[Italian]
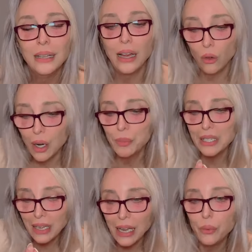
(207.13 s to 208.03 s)
e allora
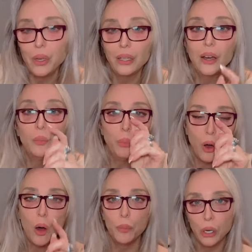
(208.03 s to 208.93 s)
mi segui da un
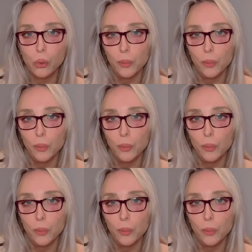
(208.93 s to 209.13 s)
po' per